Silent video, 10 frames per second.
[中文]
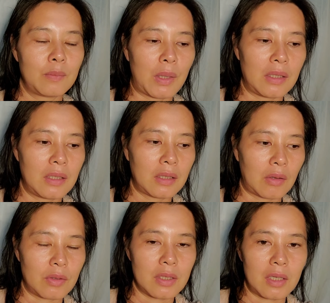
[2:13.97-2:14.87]
把你
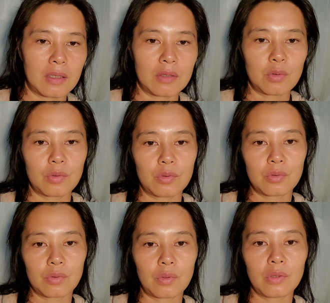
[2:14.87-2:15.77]
导向了，就是
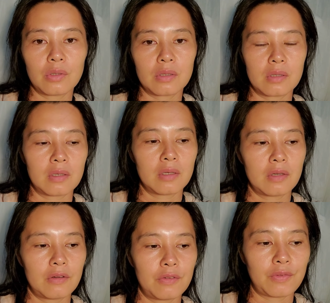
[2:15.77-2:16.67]
所有的。
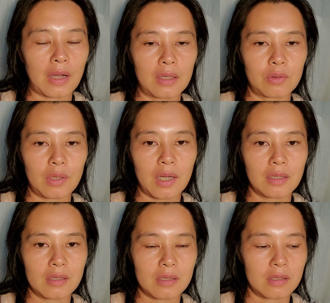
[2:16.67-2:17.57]
法都看
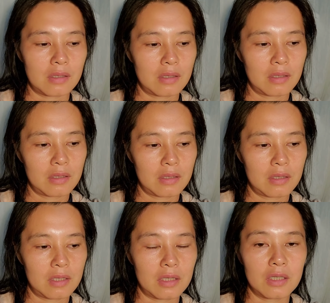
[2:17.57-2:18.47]
的是
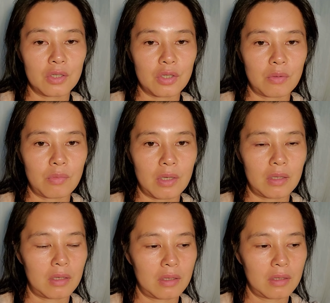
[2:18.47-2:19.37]
即刻生灭
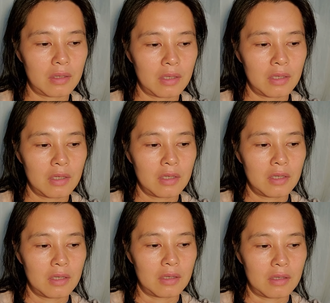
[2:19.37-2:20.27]
的，
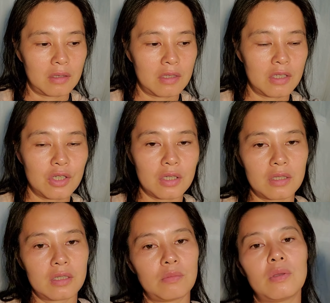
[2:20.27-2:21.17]
呃，即生
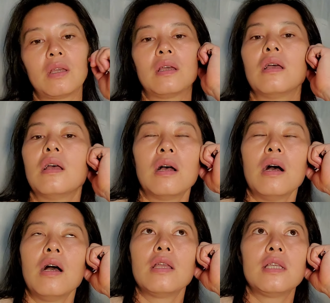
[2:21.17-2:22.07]
即灭。
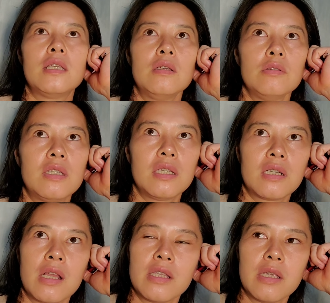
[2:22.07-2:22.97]
你这种即
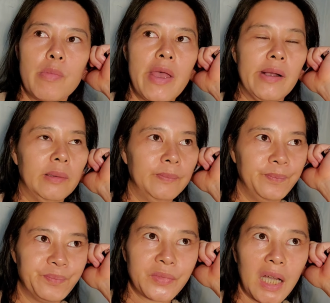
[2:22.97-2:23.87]
生即灭，
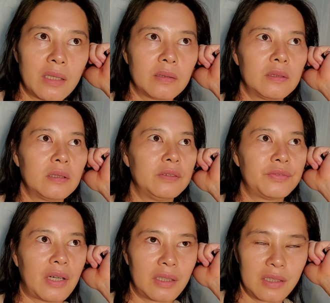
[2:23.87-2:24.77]
看到这个
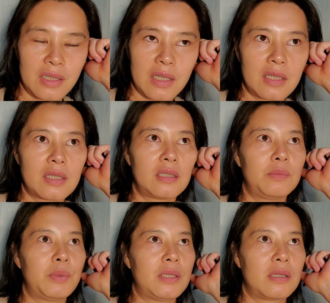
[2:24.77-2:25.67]
法的现象的
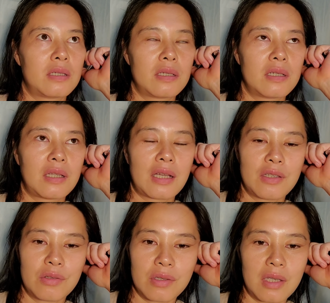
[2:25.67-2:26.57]
本质，它
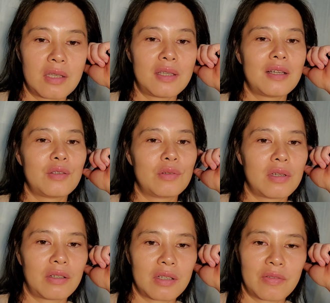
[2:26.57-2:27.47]
只是这个就
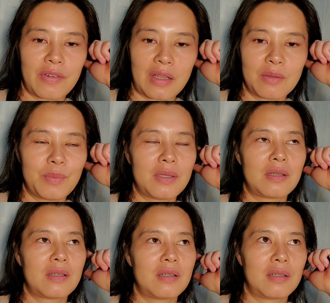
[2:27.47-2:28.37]
叫法的本
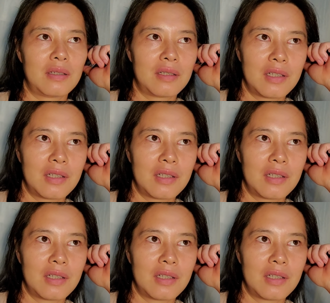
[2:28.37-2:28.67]
质。